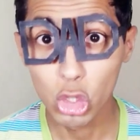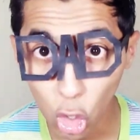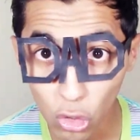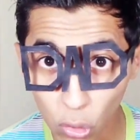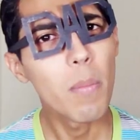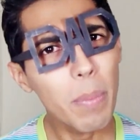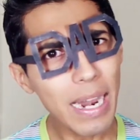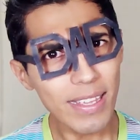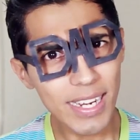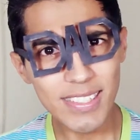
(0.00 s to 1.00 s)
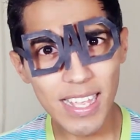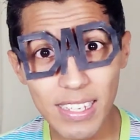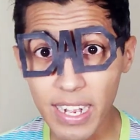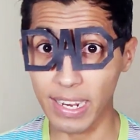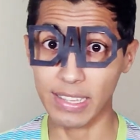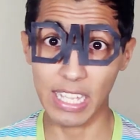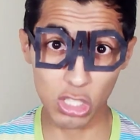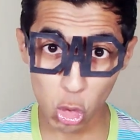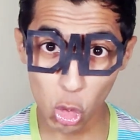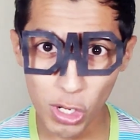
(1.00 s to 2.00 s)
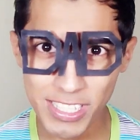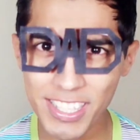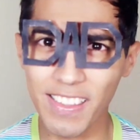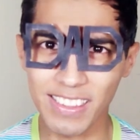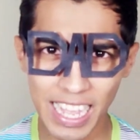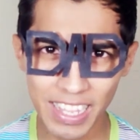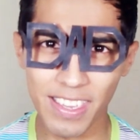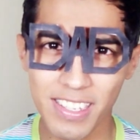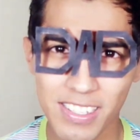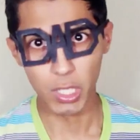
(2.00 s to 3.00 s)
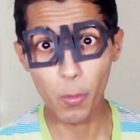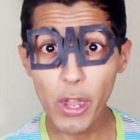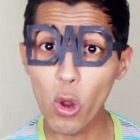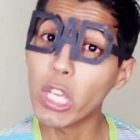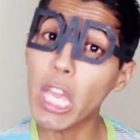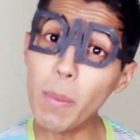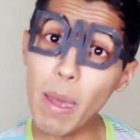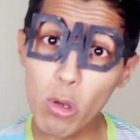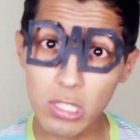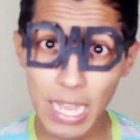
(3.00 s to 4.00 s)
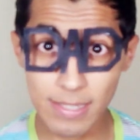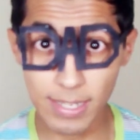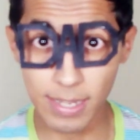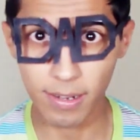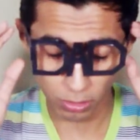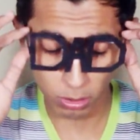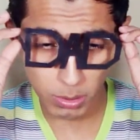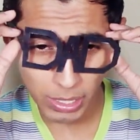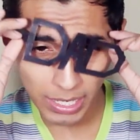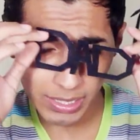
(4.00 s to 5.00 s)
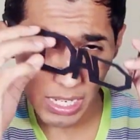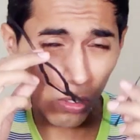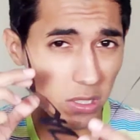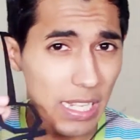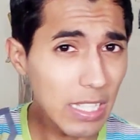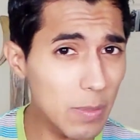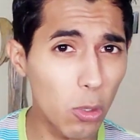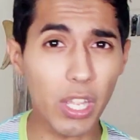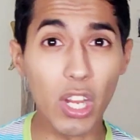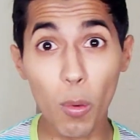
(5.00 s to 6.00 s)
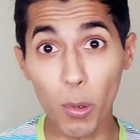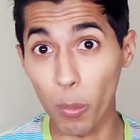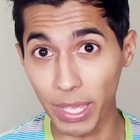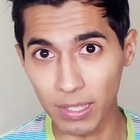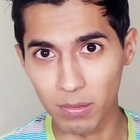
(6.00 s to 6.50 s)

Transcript: todo, para que le salga rete chulo este detalle. Y bueno, ¿qué vamos a hacer? Yo me voy a quitar los lentes porque no veo bien.